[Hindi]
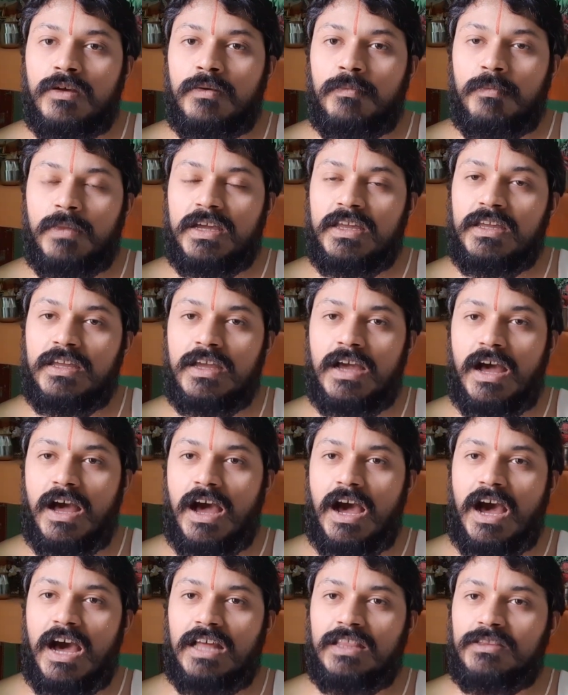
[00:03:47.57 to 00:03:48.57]
भाई
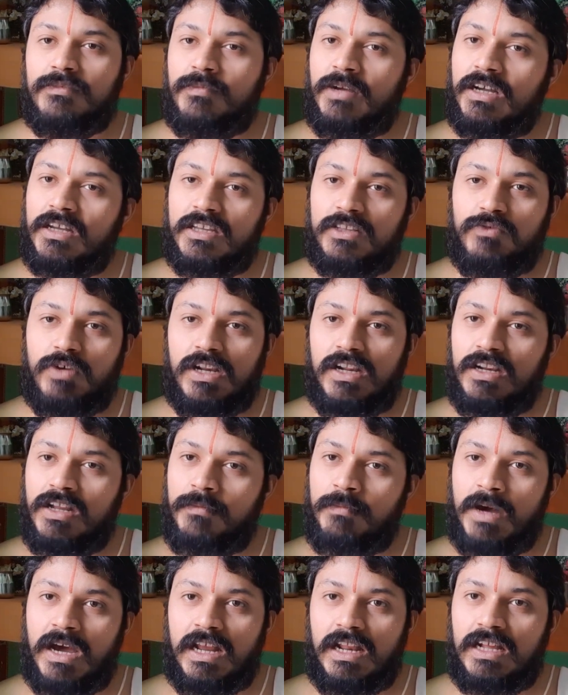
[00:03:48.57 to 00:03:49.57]
आत्मा के द्वारा
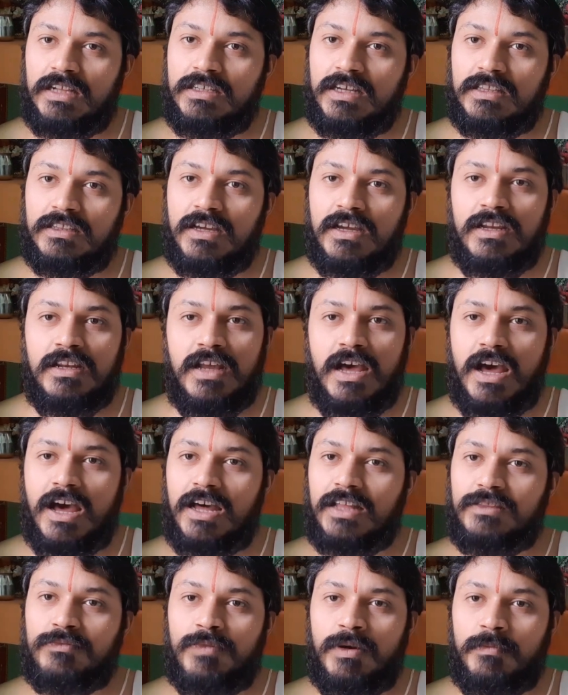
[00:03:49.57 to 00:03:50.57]
ना मारा जाता है ना
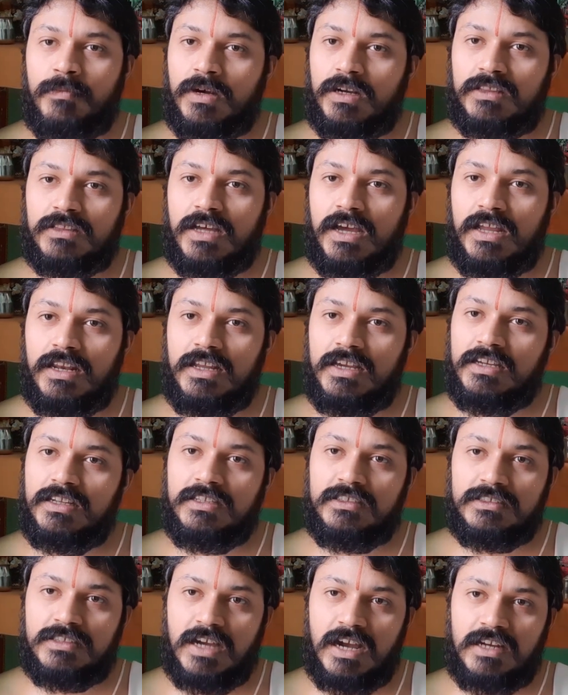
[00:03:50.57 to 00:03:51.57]
आत्मा मरता है
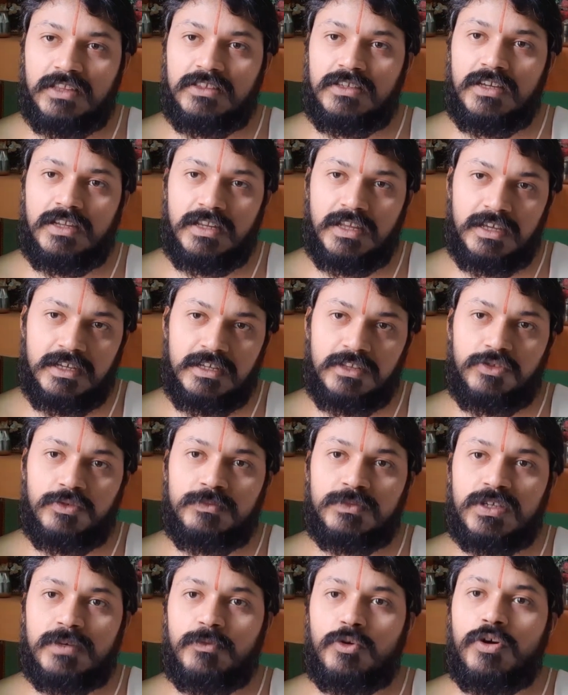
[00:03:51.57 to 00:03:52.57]
लेकिन इसका अर्थ ये नहीं कि
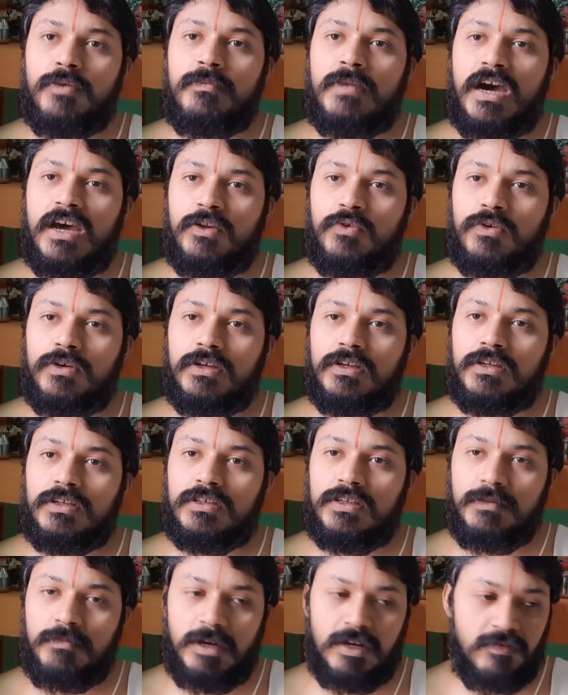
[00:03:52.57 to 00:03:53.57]
तुम सबको मारोगे
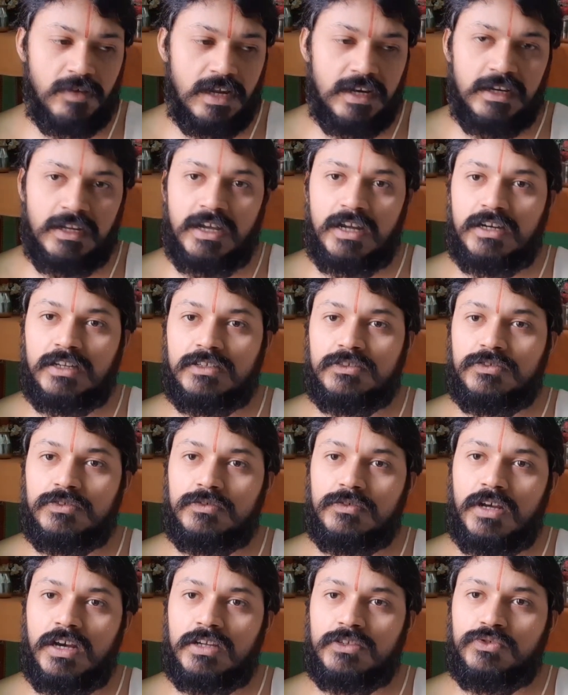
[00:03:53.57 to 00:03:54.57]
कि भगवान ने
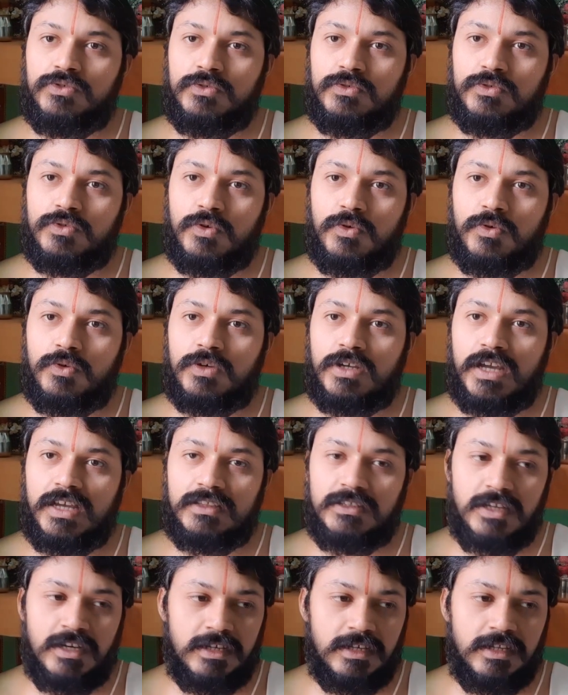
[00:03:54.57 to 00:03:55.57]
अर्जुन अर्जुन को कह
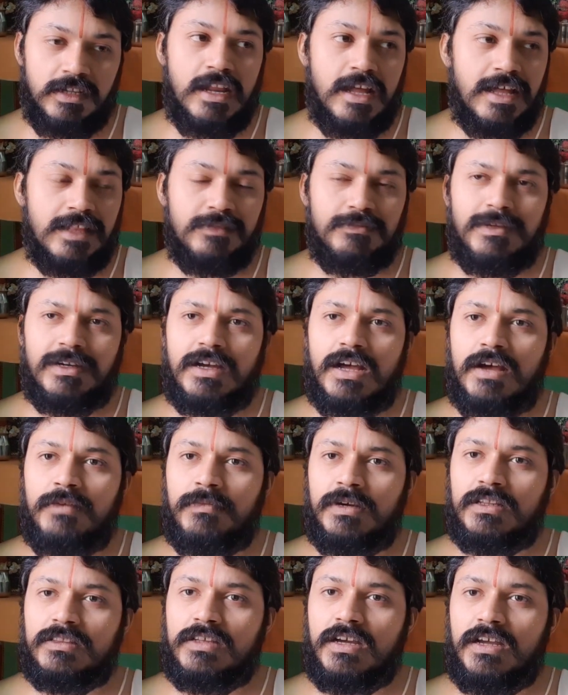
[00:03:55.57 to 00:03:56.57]
दिया कि नहीं आत्मा कहाँ
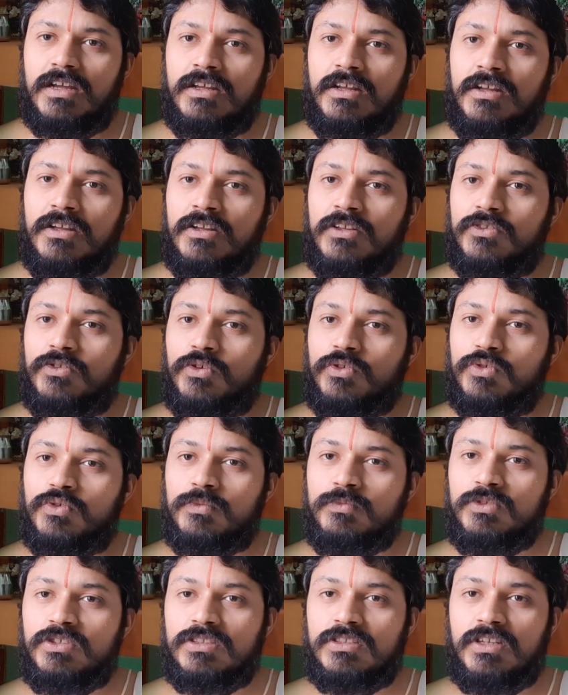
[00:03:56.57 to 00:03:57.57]
मरता है तो
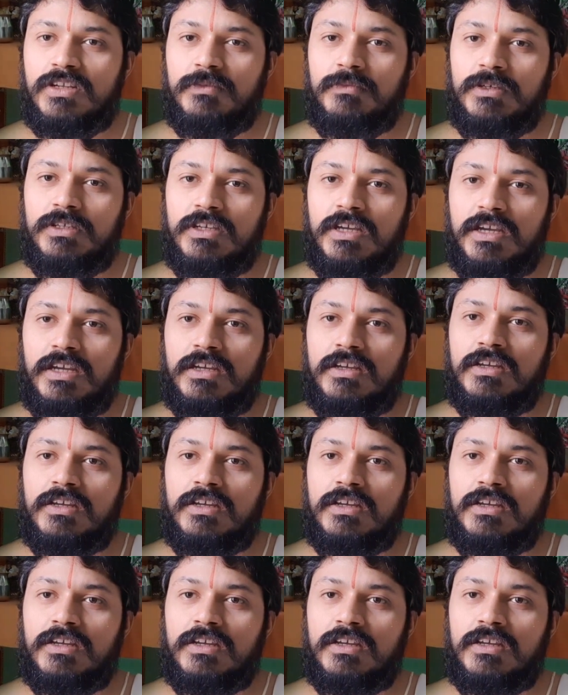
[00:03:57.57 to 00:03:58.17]
तुम जितने भी ये